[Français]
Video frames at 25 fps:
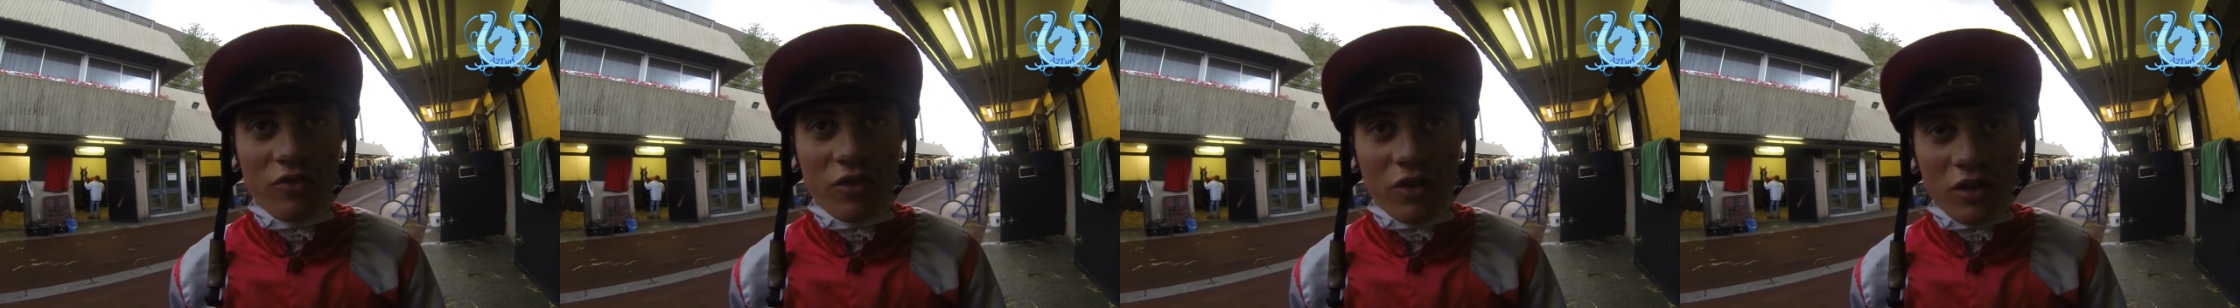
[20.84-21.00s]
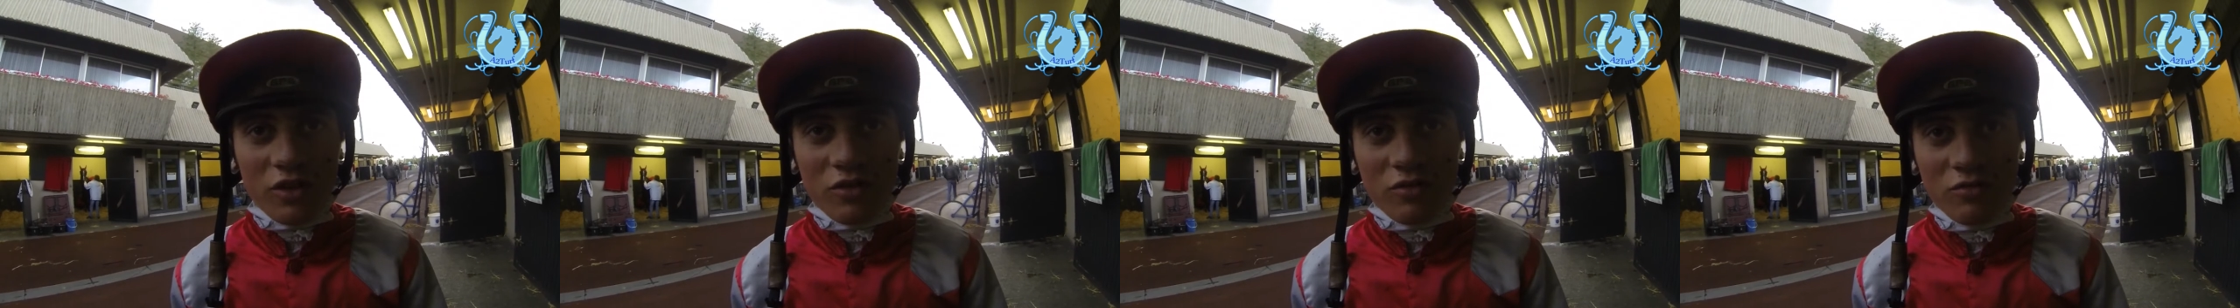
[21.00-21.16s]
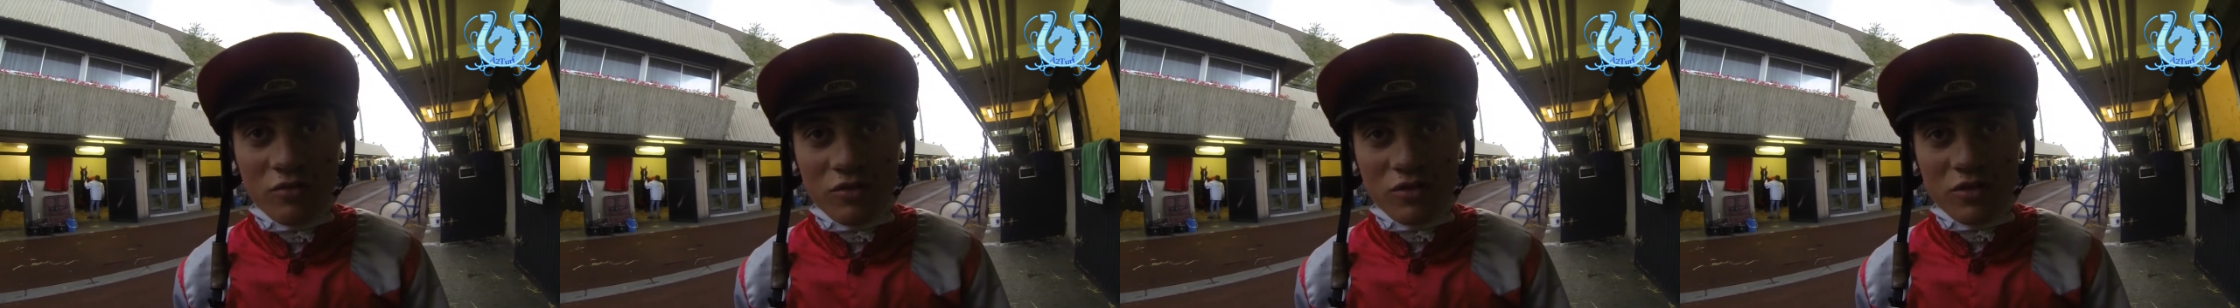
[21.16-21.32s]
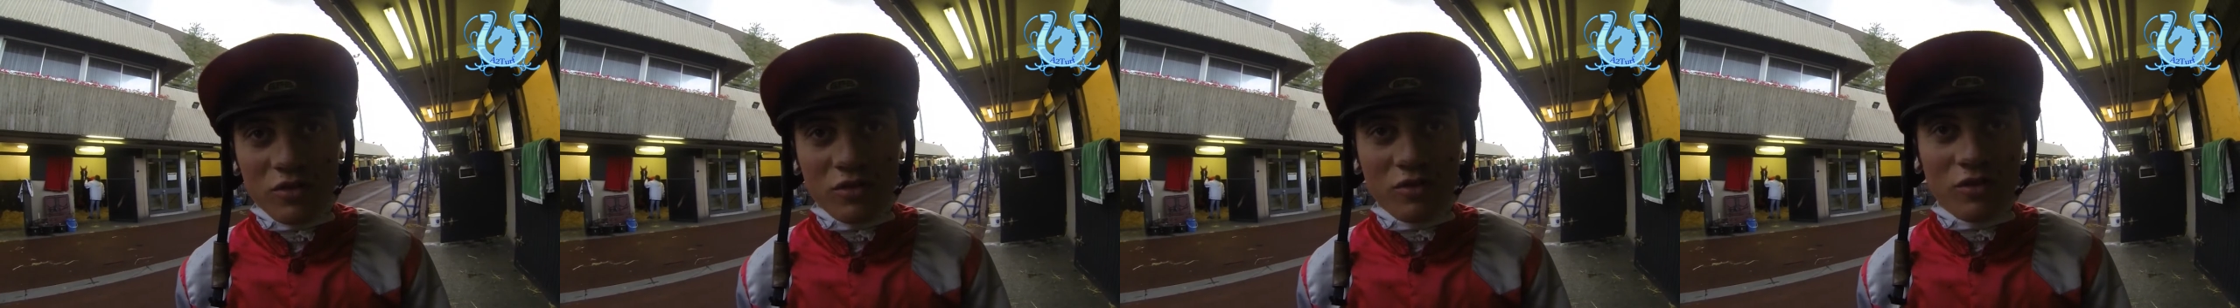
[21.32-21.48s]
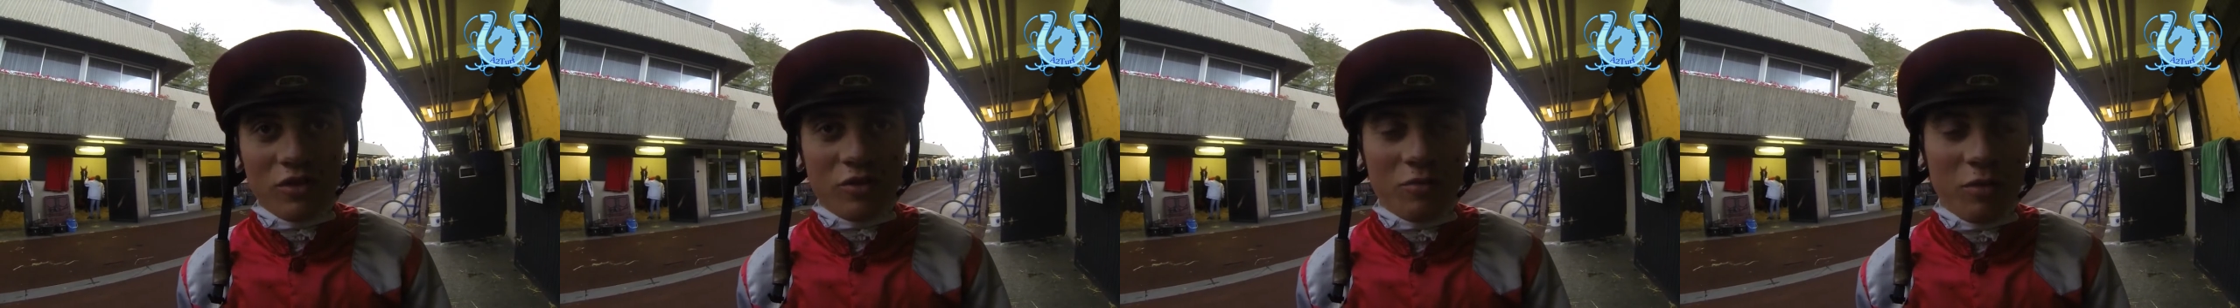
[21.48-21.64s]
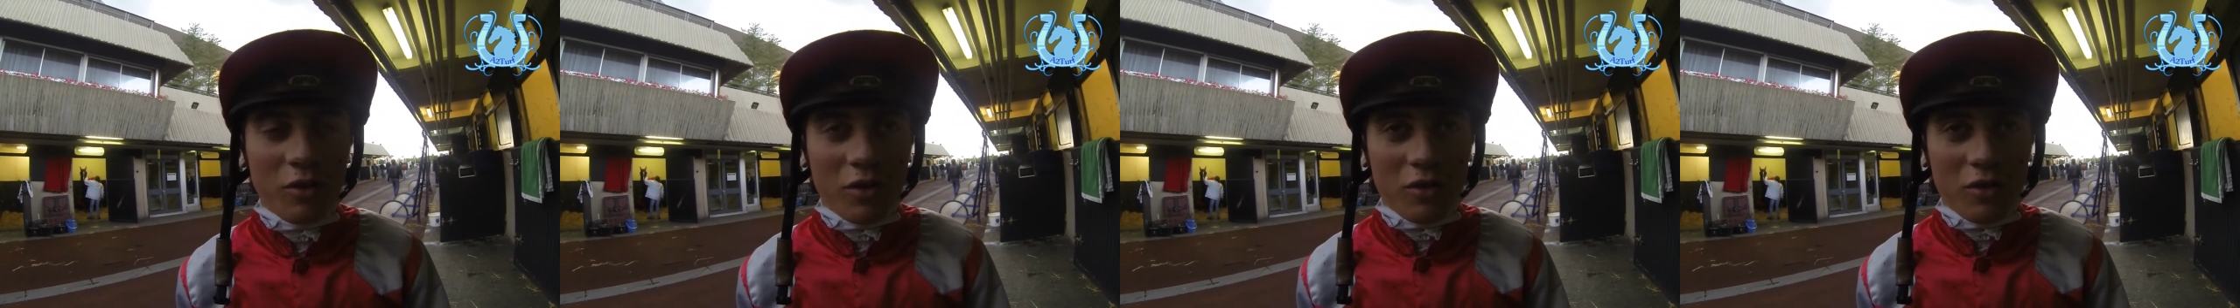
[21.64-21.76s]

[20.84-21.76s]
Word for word: ce coup-ci, on espère